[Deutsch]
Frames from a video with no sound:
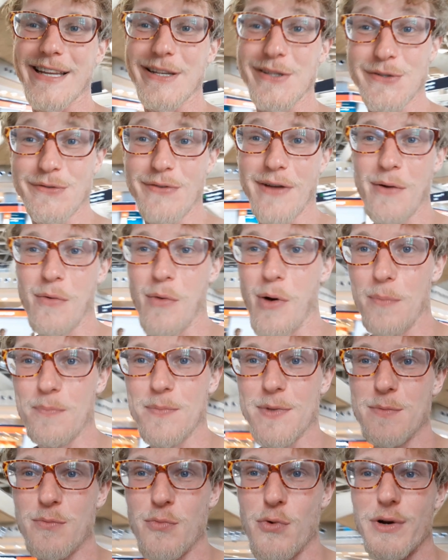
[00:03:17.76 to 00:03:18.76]
Also es war überhaupt
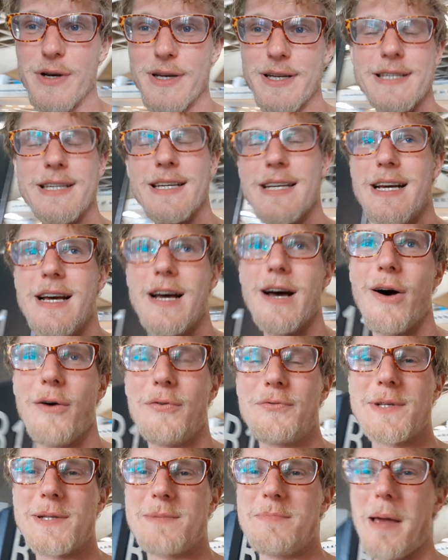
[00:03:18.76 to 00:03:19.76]
nicht möglich,
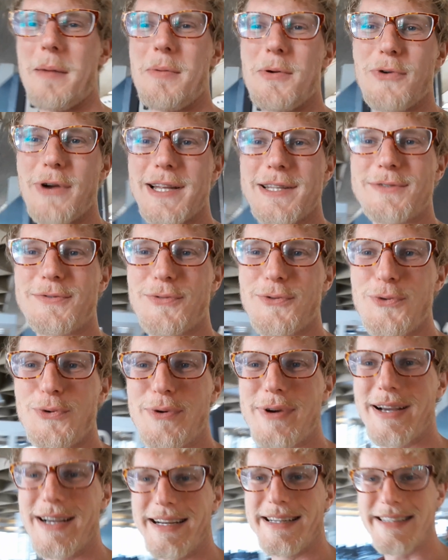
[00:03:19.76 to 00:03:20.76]
auf diesem Emirates-Flug
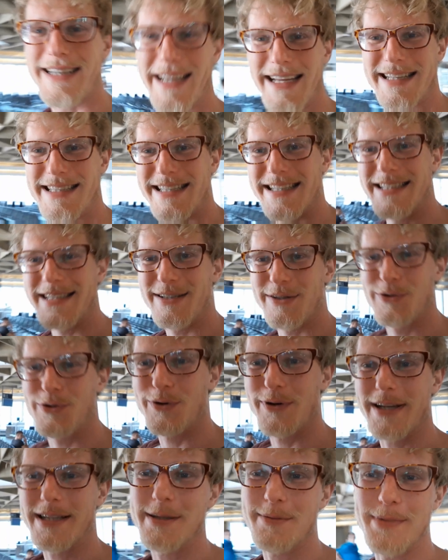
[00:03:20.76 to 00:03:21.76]
da jetzt in diese
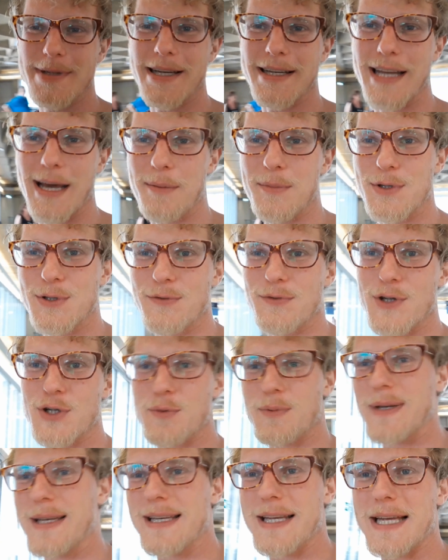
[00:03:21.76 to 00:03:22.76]
Toilette mit der Dame zu
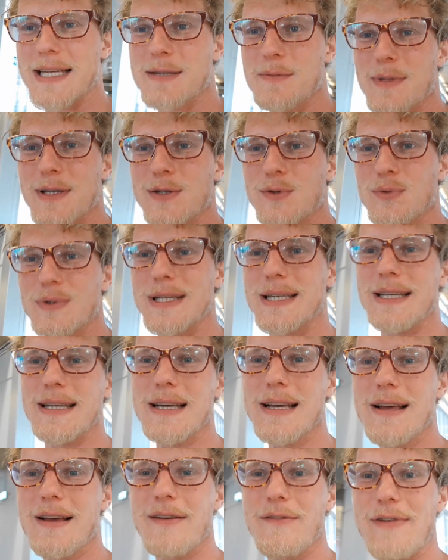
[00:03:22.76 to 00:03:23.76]
verschwinden. Da hätte mich so die
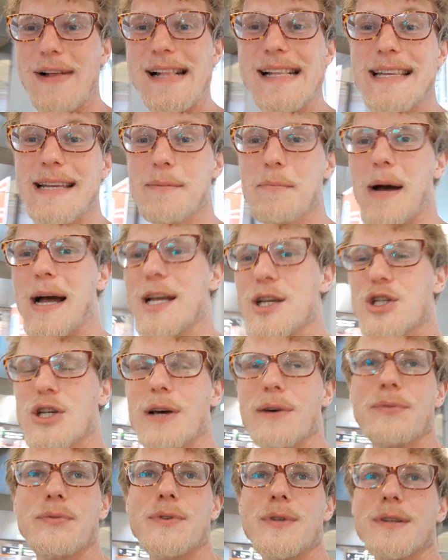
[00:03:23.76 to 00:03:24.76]

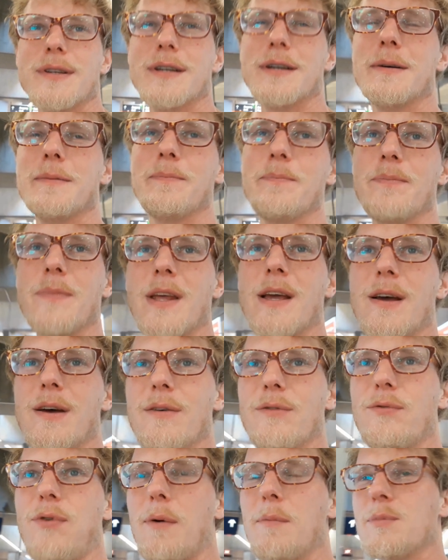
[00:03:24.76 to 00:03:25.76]
Weltgemeinschaft ähm,
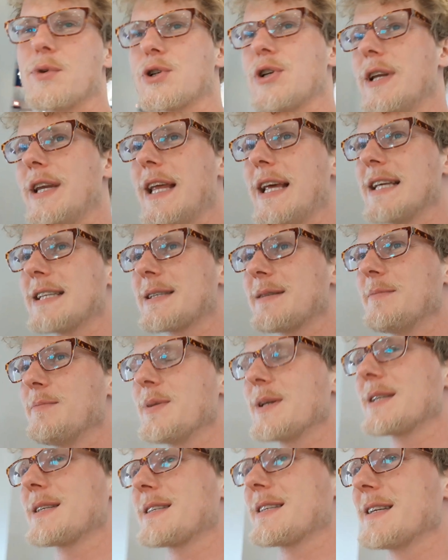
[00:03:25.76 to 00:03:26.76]
vom Chinesen
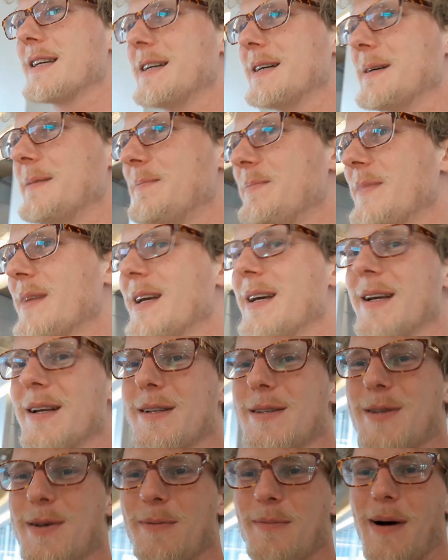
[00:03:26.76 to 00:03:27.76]
bis ähm,
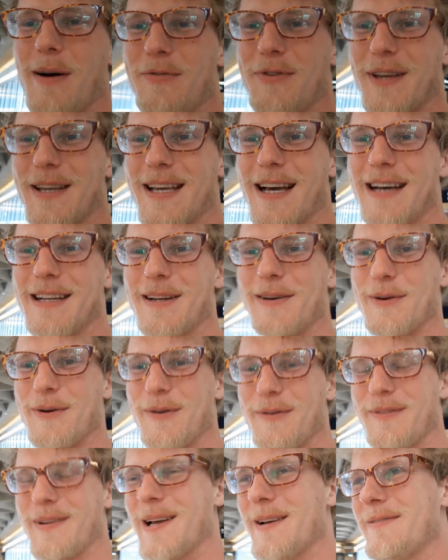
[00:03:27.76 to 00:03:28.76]
zum Afrikaner
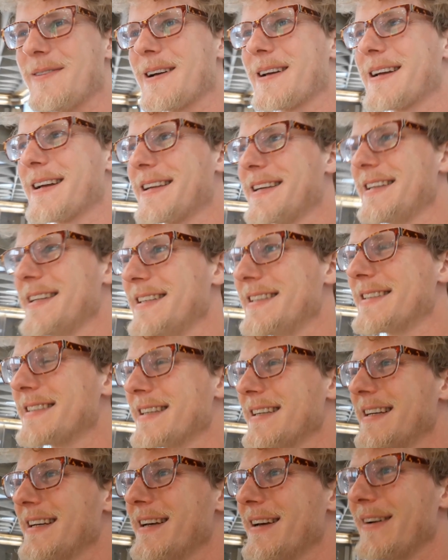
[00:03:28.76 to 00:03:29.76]
irgendwie einfach gekillt.
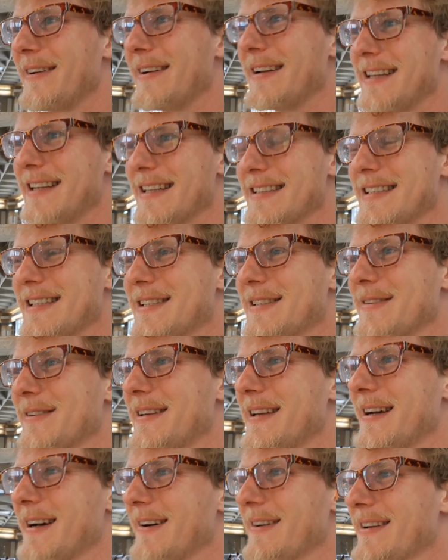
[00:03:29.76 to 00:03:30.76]
Und dann dachte ich so,
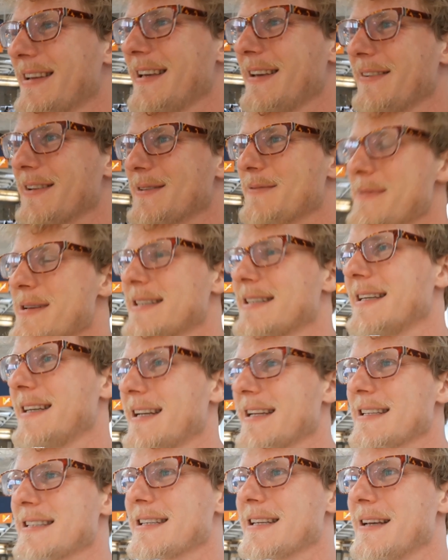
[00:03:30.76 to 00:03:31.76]
ja, okay, was machst du
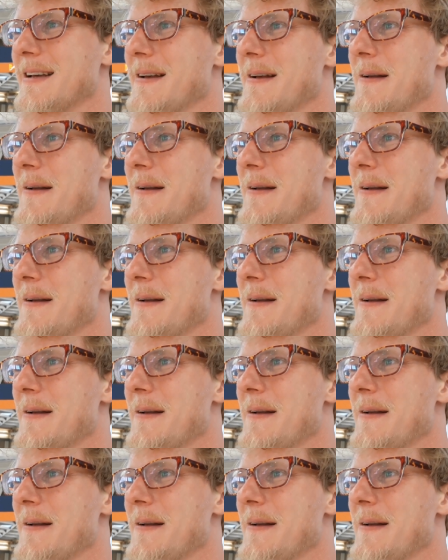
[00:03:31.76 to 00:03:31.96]
jetzt?